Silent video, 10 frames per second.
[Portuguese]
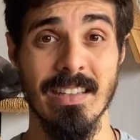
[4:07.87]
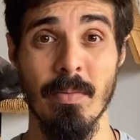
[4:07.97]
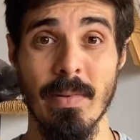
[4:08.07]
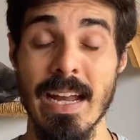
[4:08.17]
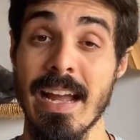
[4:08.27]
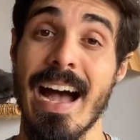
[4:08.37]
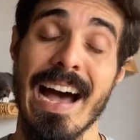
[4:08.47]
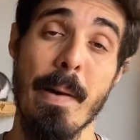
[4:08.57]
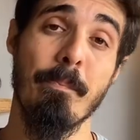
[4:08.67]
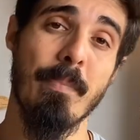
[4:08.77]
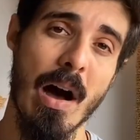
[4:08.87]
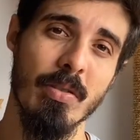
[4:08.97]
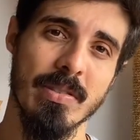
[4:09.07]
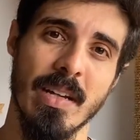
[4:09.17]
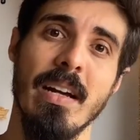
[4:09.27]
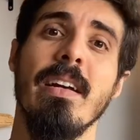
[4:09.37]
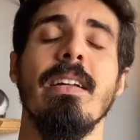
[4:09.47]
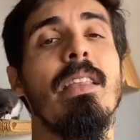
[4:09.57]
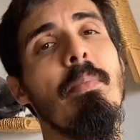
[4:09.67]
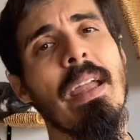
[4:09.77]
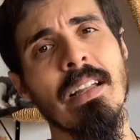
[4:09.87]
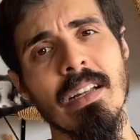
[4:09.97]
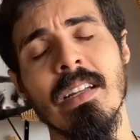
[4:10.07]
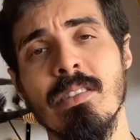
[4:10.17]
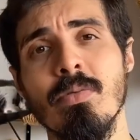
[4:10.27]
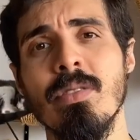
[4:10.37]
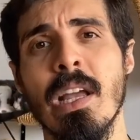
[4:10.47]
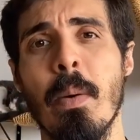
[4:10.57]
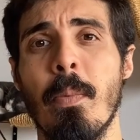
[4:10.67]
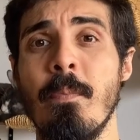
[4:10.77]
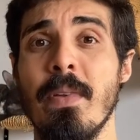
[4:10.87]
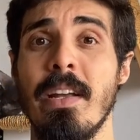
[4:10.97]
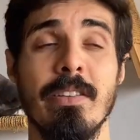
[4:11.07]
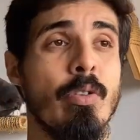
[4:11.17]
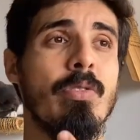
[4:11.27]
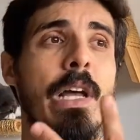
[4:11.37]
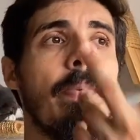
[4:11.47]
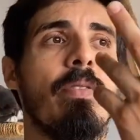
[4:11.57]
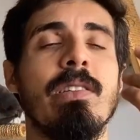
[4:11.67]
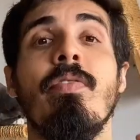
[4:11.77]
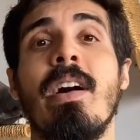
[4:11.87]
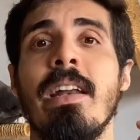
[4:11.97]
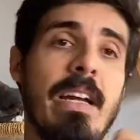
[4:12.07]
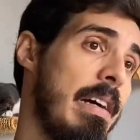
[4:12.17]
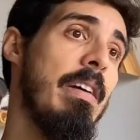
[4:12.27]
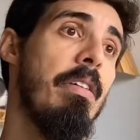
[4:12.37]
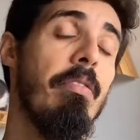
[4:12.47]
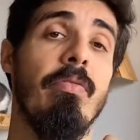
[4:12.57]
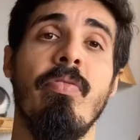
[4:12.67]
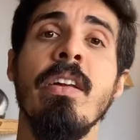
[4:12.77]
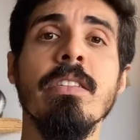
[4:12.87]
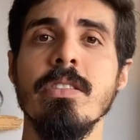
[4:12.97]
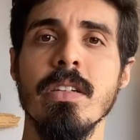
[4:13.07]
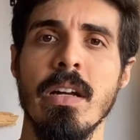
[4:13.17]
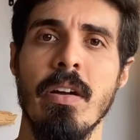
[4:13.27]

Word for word: também a pausa, que também entra a questão do tempo. Então, no tempo que você faria 20